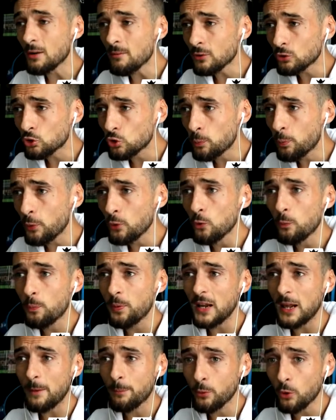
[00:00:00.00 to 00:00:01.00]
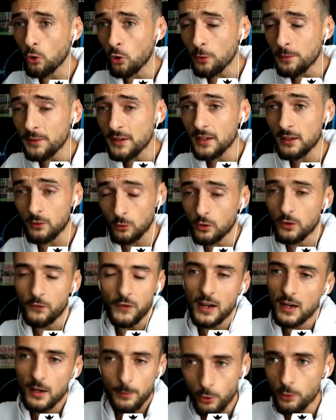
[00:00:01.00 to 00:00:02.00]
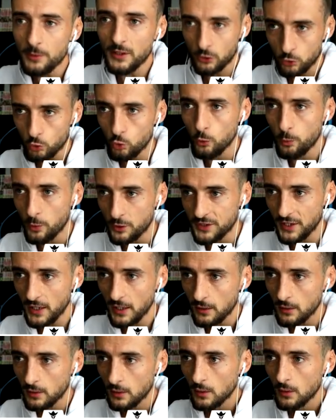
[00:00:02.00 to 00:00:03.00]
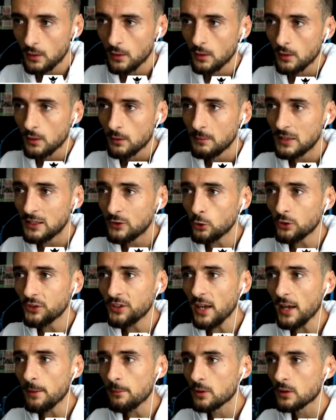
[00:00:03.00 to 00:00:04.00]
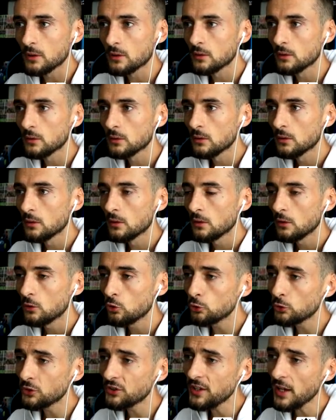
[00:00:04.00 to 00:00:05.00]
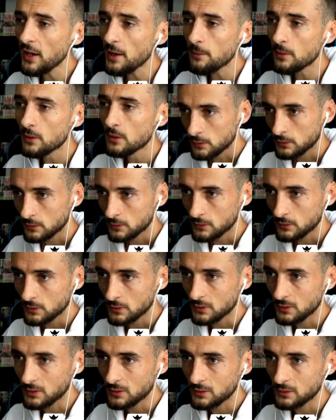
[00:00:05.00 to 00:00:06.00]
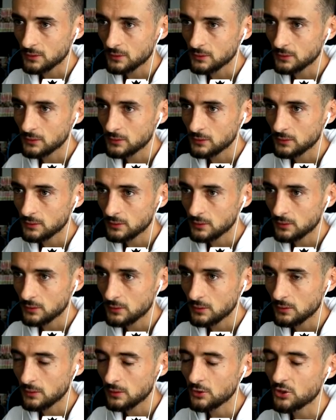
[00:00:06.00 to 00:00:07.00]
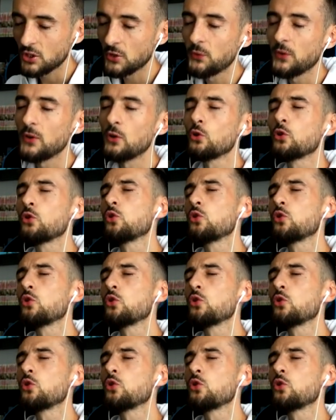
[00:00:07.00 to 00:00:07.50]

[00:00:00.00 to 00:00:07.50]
comment tu peux louper la première Enfin la première tu loupes ok Mais le deuxième Le deuxième Oh. oh, j'ai fait le